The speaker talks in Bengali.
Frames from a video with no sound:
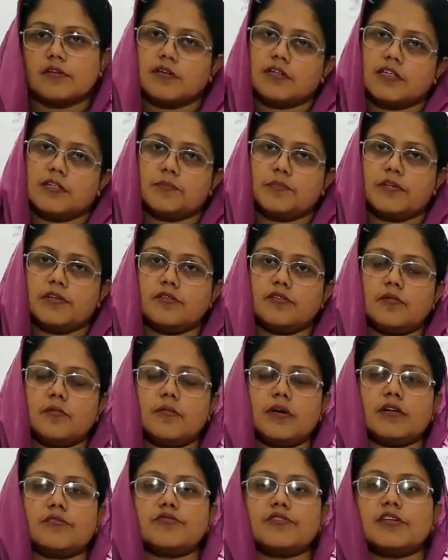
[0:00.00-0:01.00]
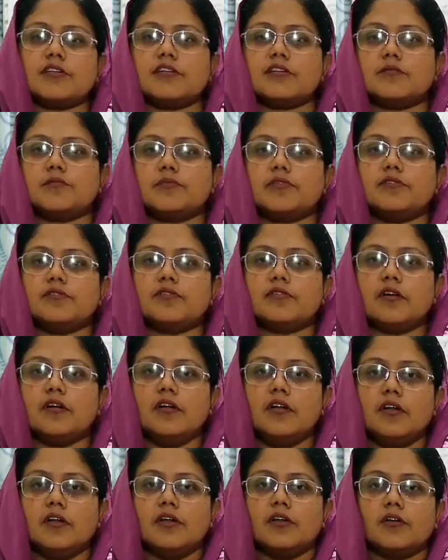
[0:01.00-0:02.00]
হৃদপিণ্ড মানুষের হৃদপিণ্ড
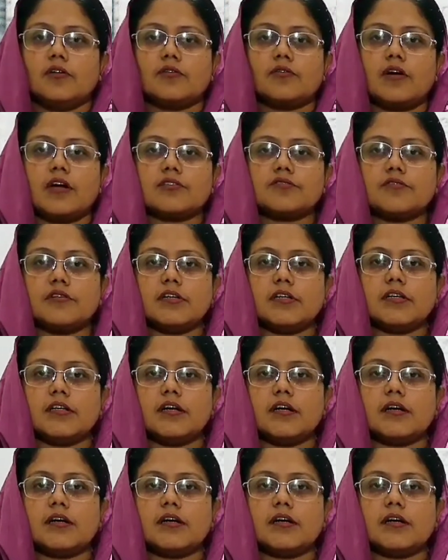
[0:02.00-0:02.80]
তো আসলে